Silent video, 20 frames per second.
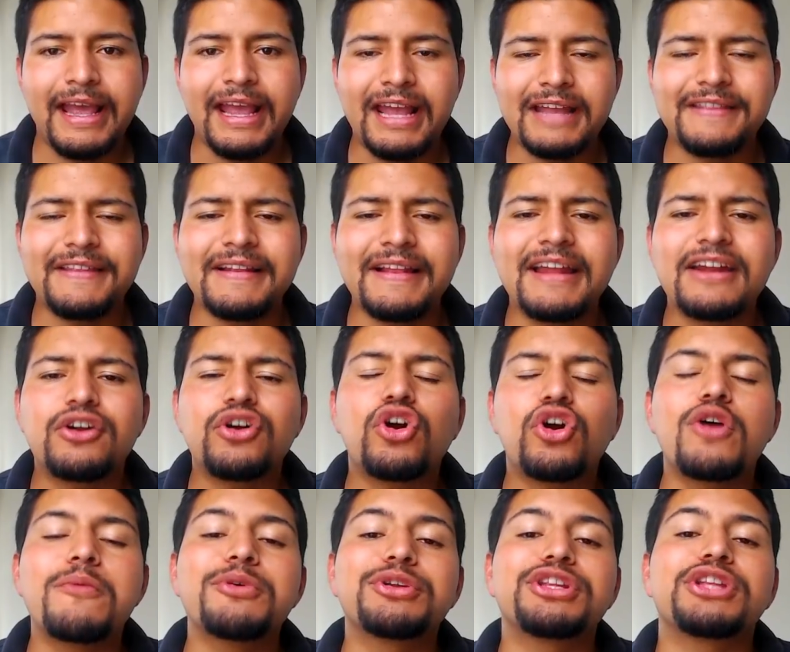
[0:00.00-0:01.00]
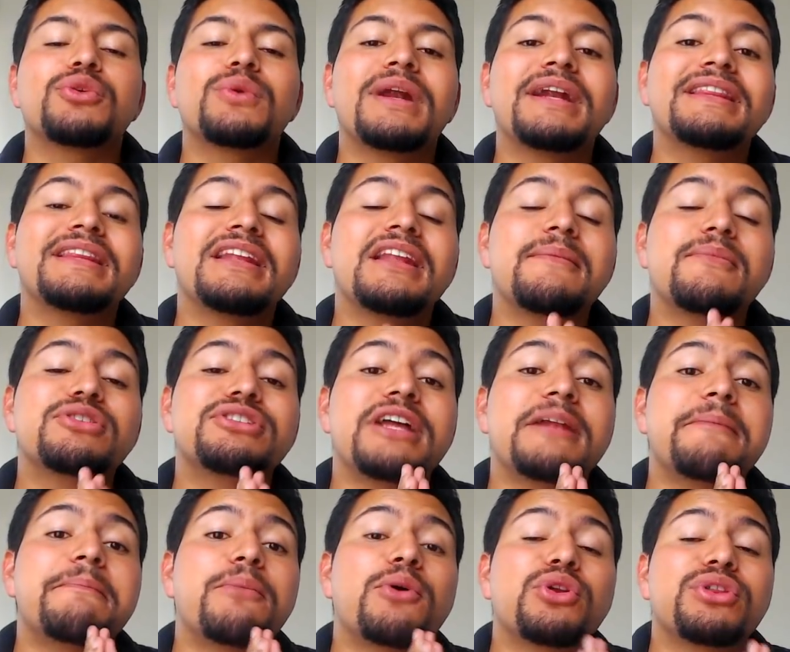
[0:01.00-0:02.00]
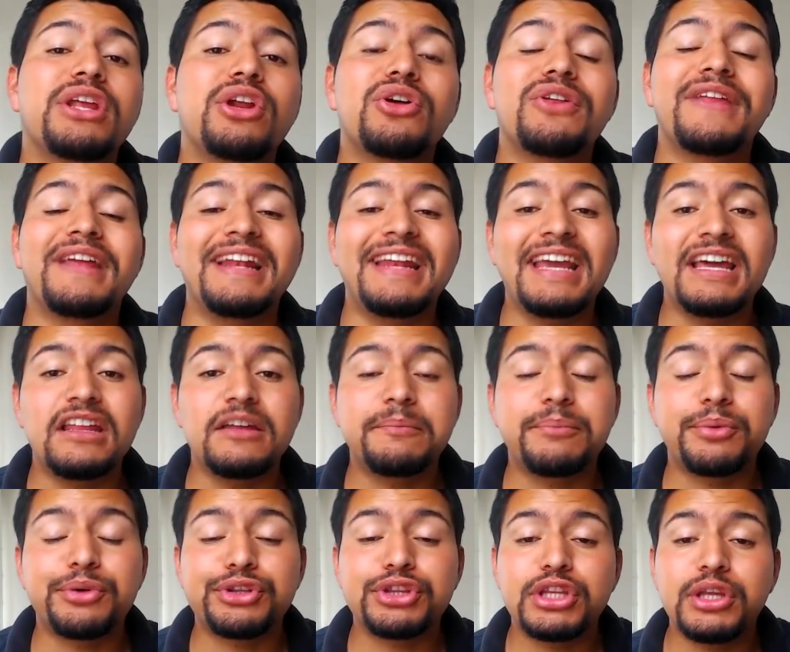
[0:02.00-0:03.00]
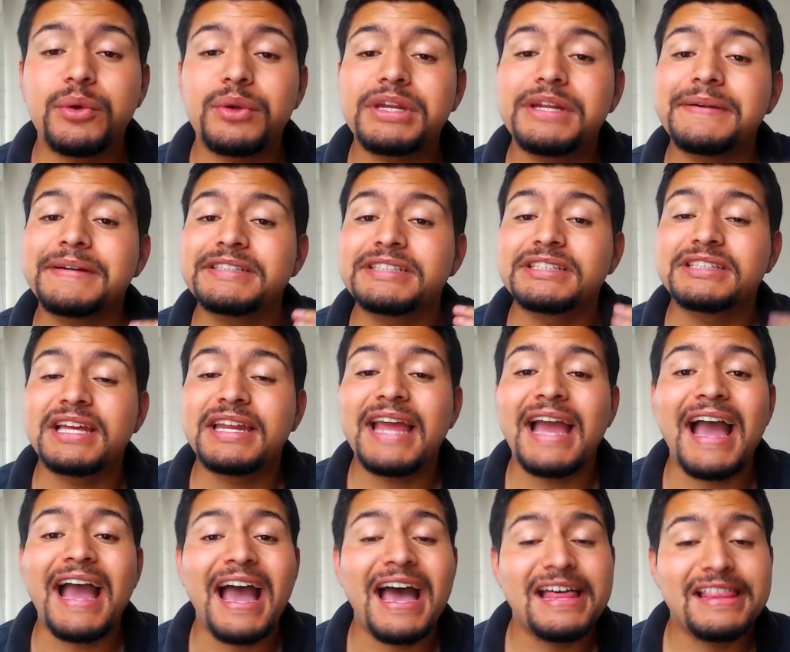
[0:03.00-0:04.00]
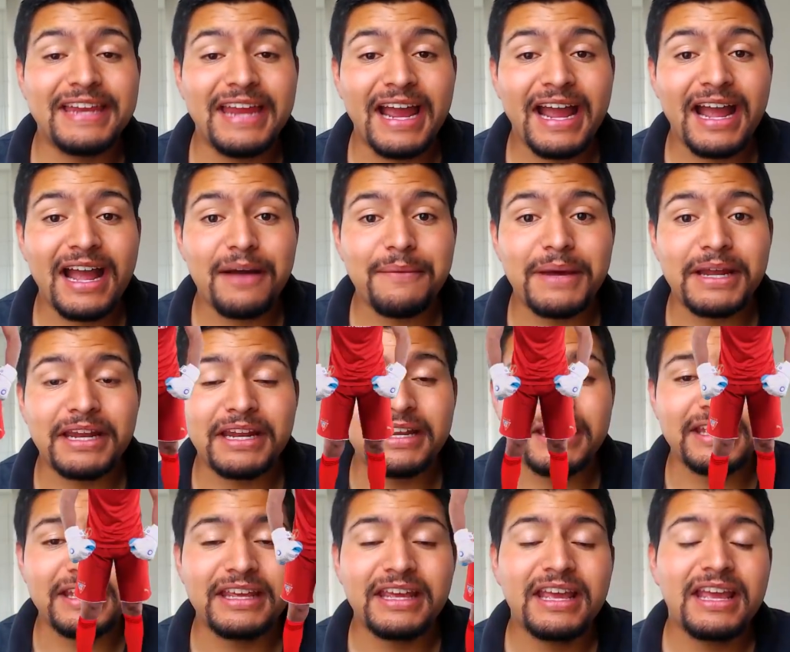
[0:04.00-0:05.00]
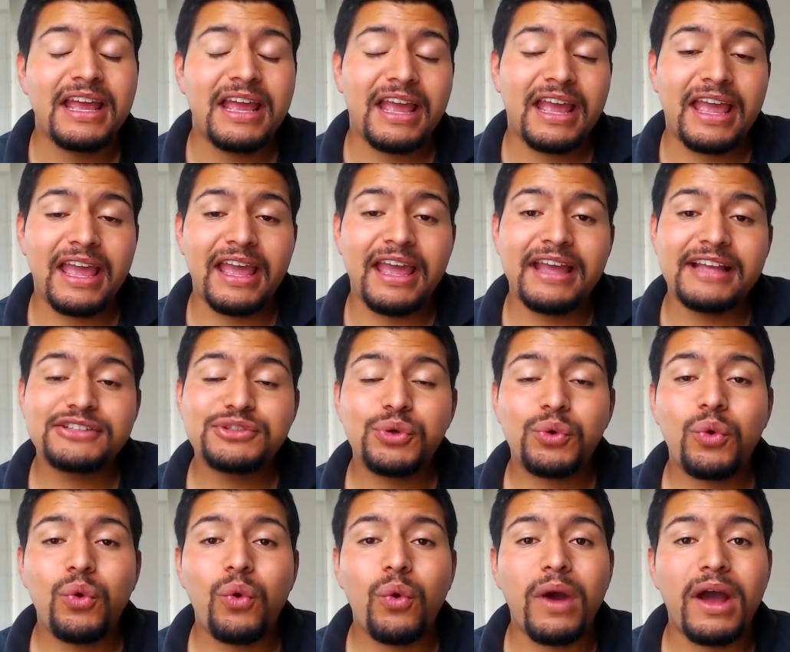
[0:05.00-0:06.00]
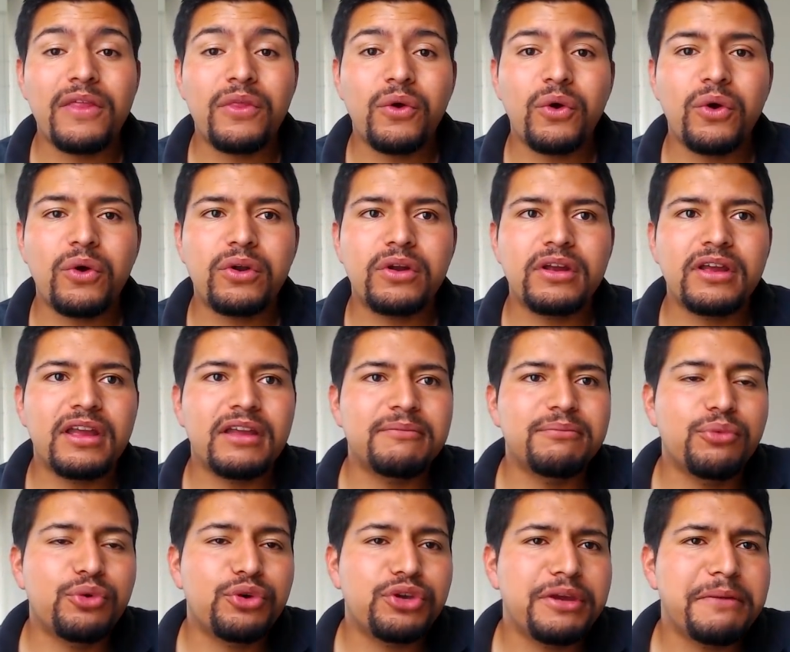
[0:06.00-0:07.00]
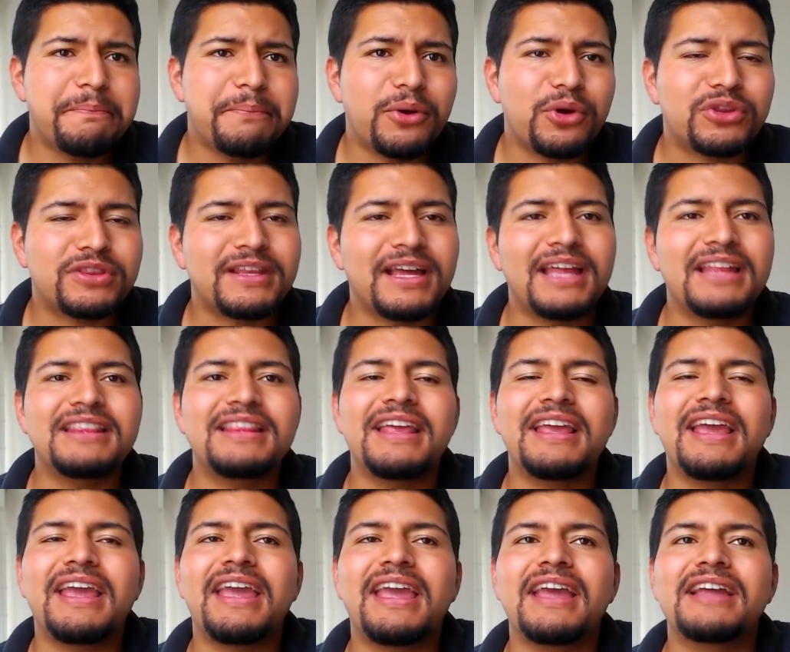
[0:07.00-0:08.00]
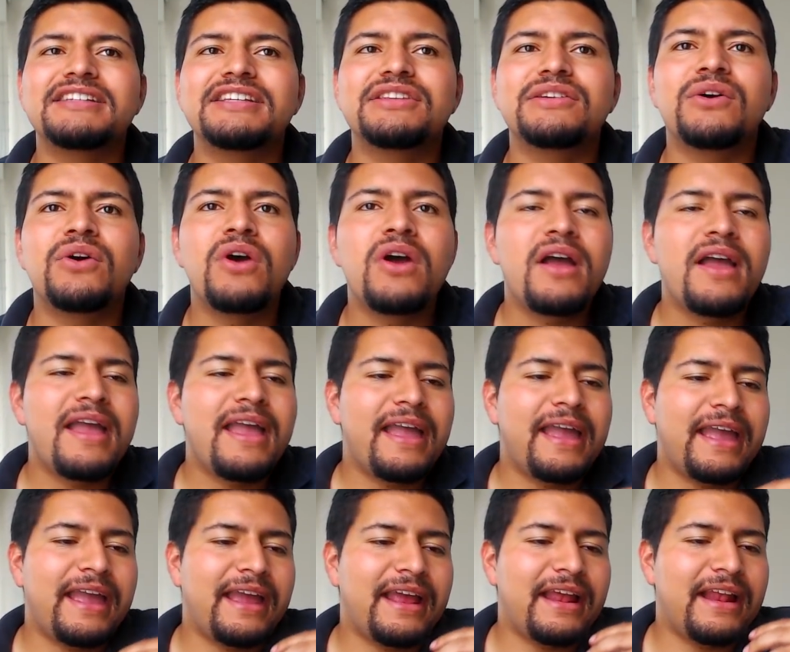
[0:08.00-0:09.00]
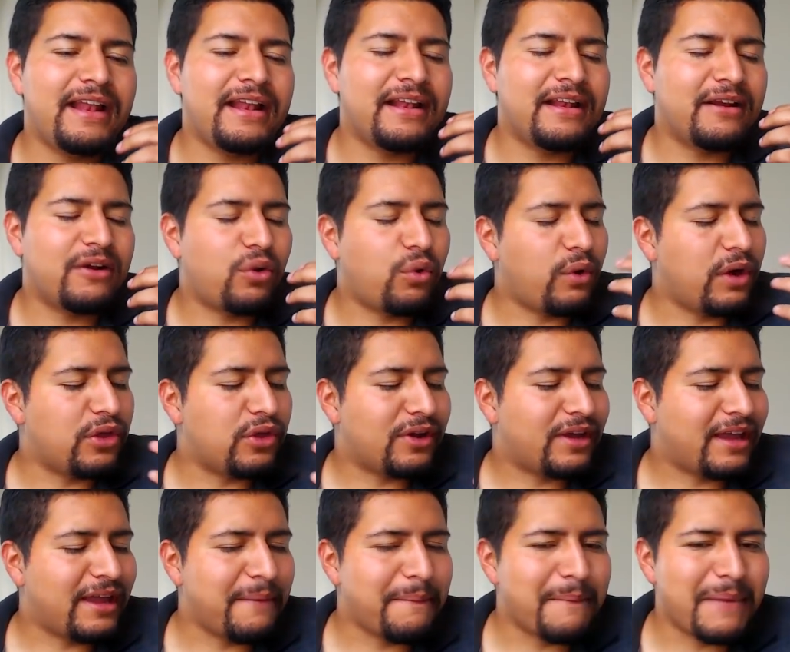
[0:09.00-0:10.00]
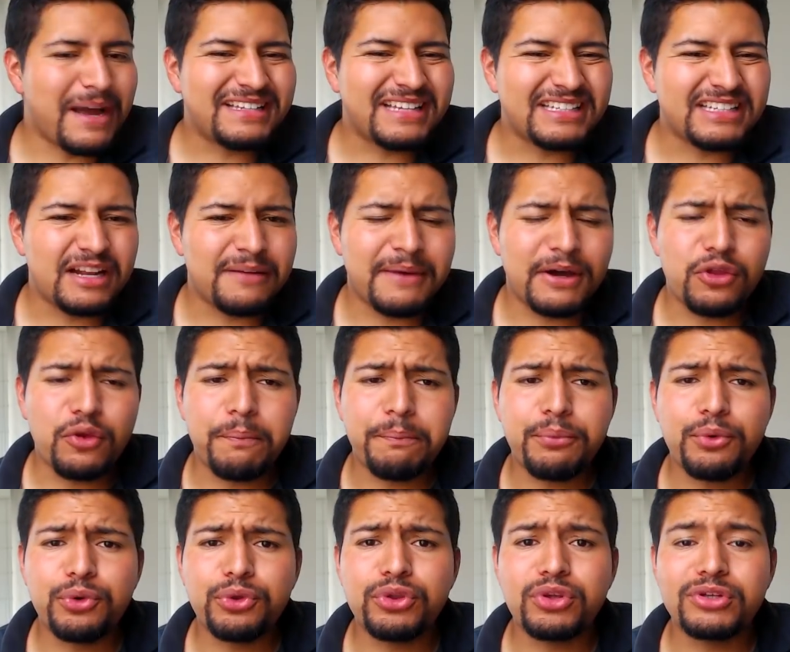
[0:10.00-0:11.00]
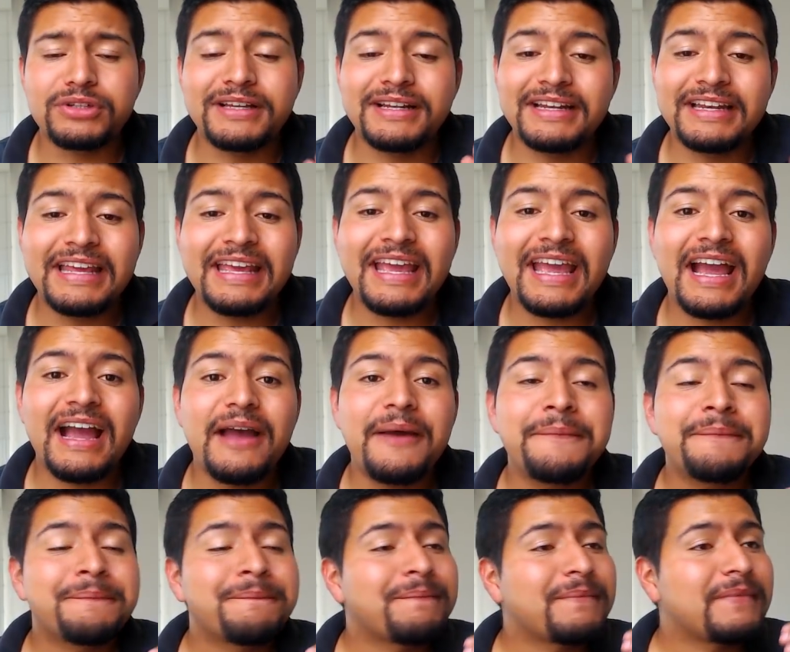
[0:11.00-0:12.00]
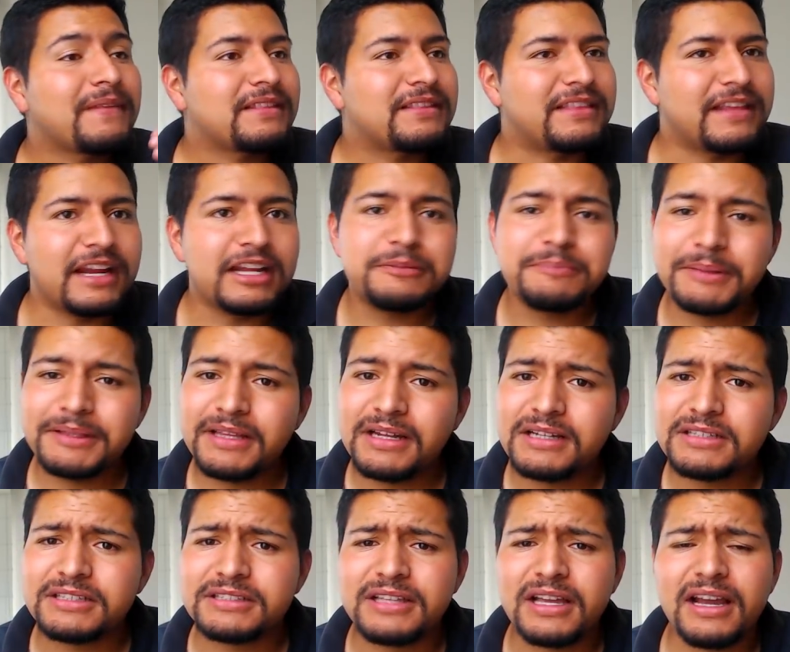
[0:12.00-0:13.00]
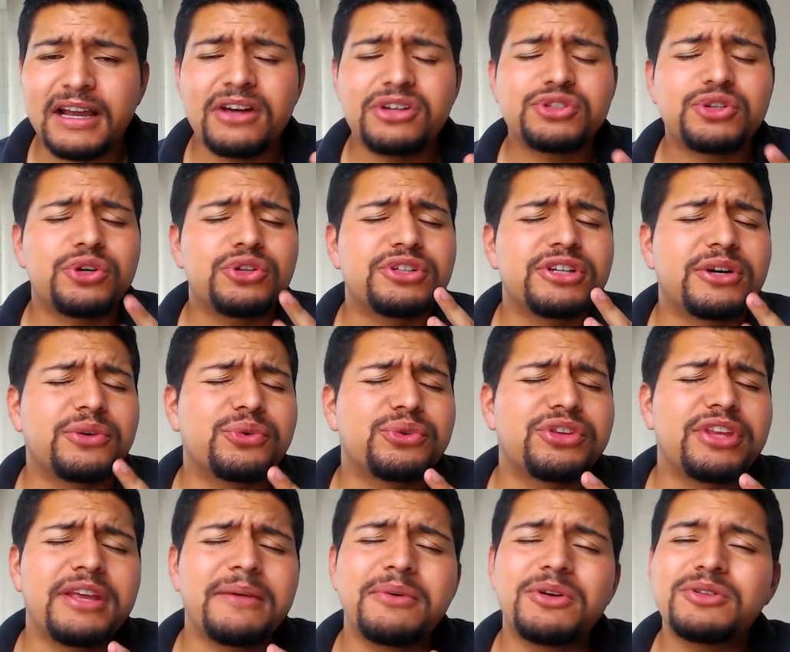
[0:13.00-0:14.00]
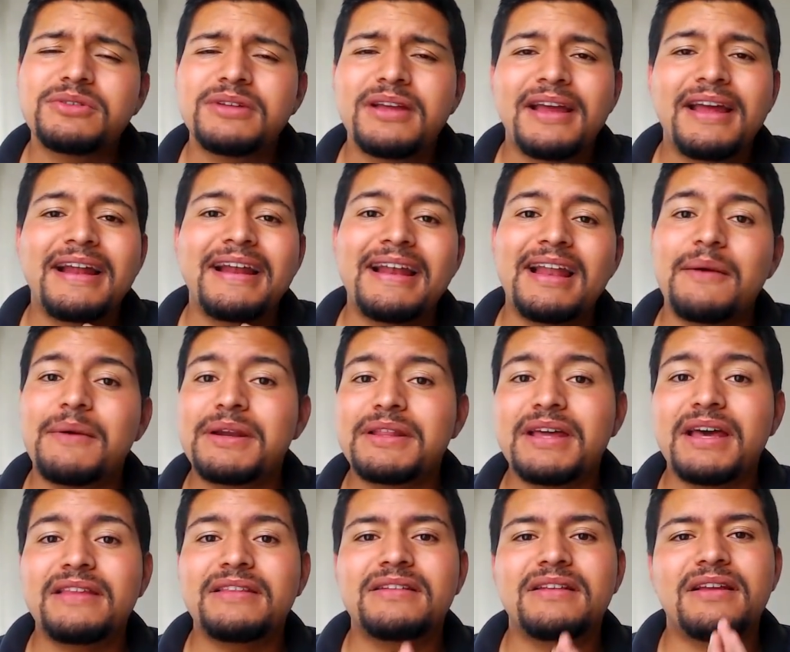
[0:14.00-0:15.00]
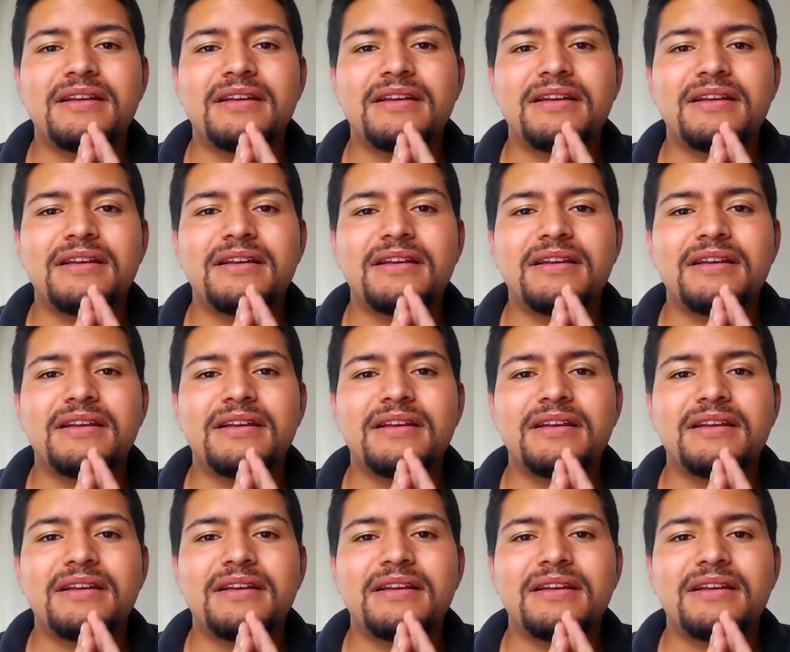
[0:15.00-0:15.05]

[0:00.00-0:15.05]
En el arco como titular tenemos al portero del Liga Deportiva Universitaria Adrián gabarini que es un jugador muy importante, que ha sido el jugador que más ha salvado puntos en liga, tres penales atajados consecutivos, la verdad